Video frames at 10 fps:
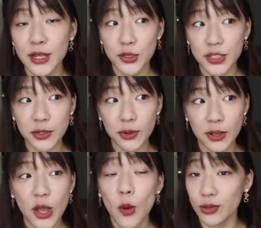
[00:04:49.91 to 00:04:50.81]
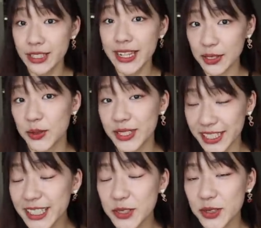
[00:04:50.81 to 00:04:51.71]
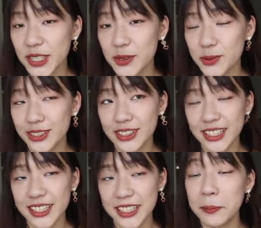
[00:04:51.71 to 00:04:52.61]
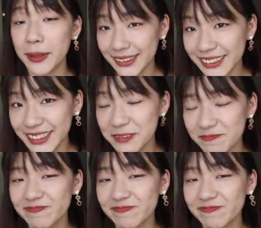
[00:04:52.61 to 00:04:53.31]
就是因为我是打从心底觉得我是一个很棒的人。